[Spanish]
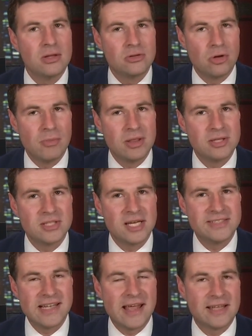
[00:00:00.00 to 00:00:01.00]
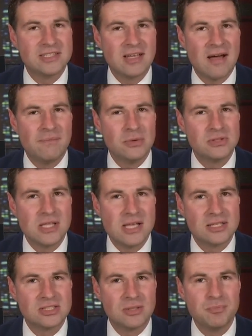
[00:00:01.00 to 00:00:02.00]
tormentas aisladas ambos
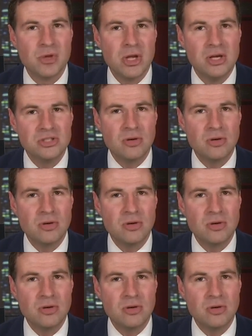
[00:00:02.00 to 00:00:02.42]
días. Soy